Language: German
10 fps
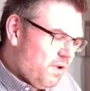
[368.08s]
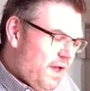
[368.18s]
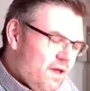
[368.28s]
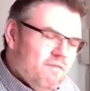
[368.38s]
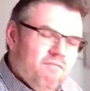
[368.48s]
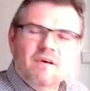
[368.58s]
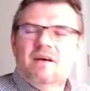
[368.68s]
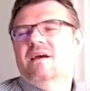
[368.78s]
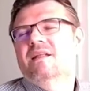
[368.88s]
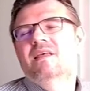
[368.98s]
ein, wenn
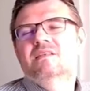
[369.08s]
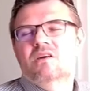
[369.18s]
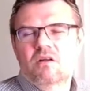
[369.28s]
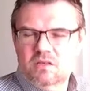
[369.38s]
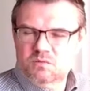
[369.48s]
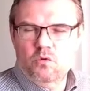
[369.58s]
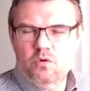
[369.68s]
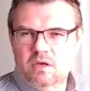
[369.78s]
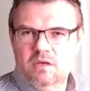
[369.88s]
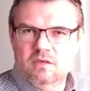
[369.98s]
nichts anderes
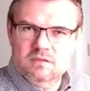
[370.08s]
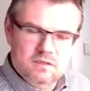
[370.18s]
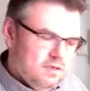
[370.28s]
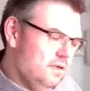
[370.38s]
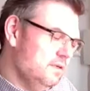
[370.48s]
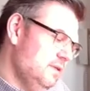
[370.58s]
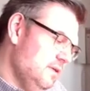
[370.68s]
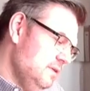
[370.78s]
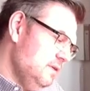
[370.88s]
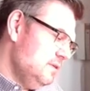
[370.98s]
möglich ist. Ja, also
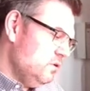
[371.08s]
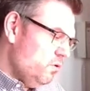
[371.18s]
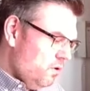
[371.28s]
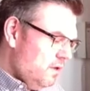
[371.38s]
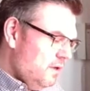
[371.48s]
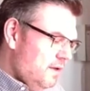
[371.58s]
das ist so,